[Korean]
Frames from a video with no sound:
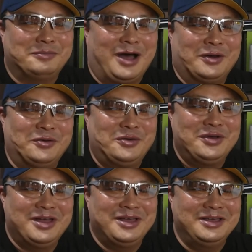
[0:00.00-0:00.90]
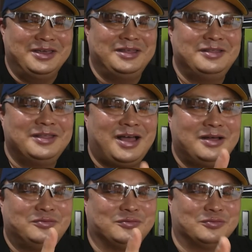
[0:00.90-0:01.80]
바로 일
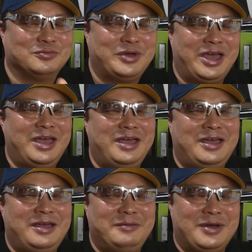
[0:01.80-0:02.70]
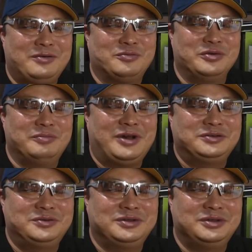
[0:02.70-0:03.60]
인당 두 개만 구입할
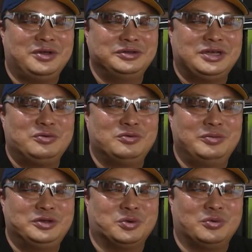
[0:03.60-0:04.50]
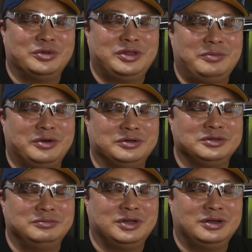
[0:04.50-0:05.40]
수 있는 현장 구매 조건 때문에
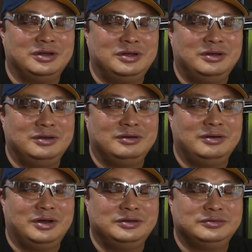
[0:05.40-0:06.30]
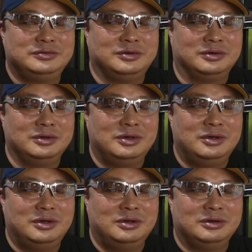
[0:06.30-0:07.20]
그렇습니다. 그래가지고
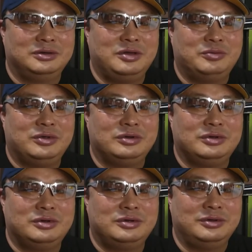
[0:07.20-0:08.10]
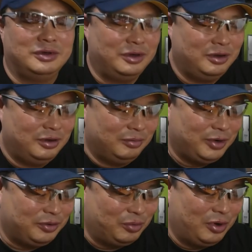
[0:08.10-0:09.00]
그때부터는
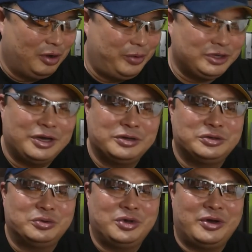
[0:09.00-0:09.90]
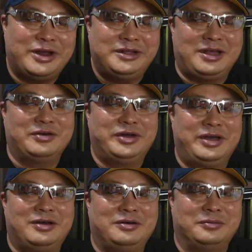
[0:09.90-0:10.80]
막 화폐상에서도 혈안이 된
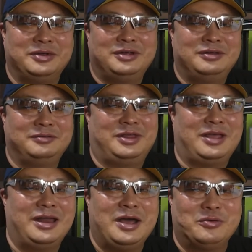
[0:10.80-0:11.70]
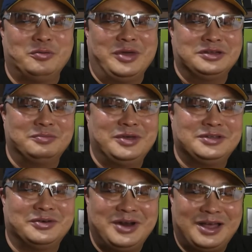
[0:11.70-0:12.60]
거예요. 대량으로 매점
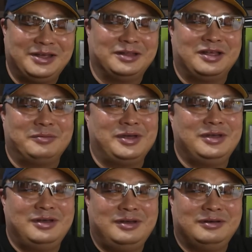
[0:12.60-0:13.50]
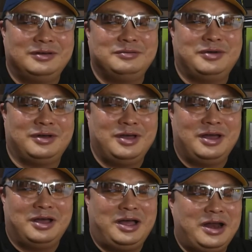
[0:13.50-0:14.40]
매석을 해야 되기 때문에. 그래서 막
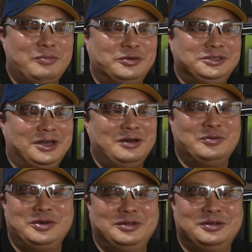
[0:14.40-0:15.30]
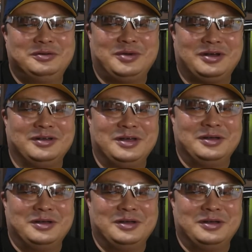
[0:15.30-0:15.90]
할아버지 할머니들 막